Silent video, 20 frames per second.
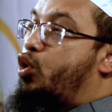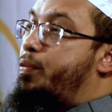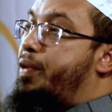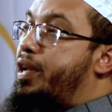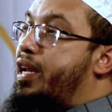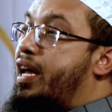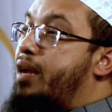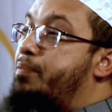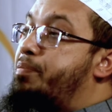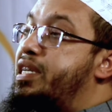
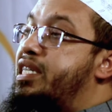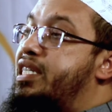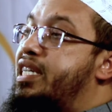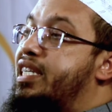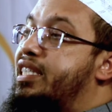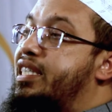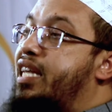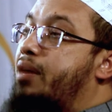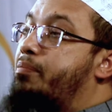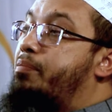করবেন আর
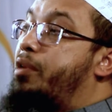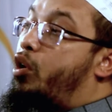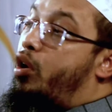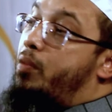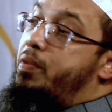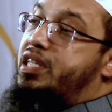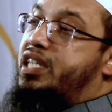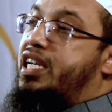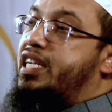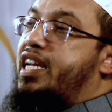বিশ্বাস থাকবে
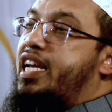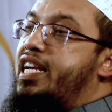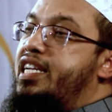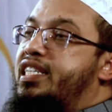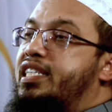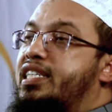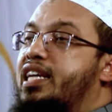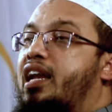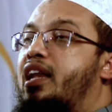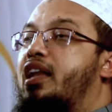হবে সেটাই
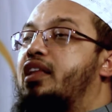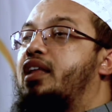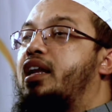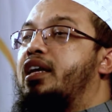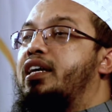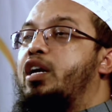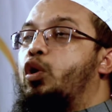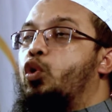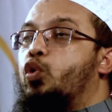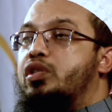যেটা আল্লাহ
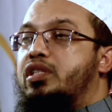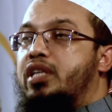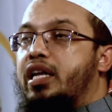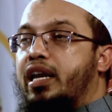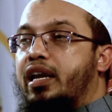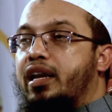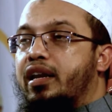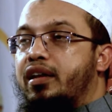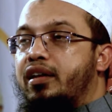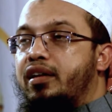তালা কি
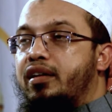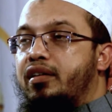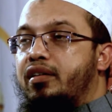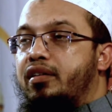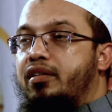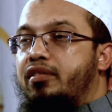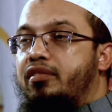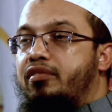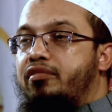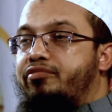করছেন
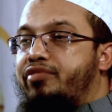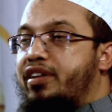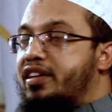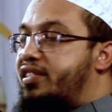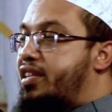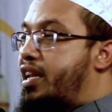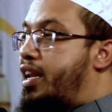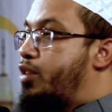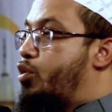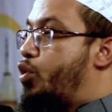
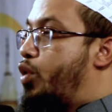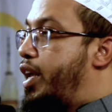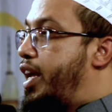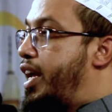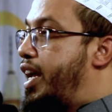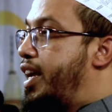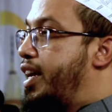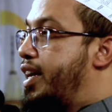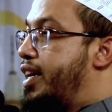ফয়সালা করে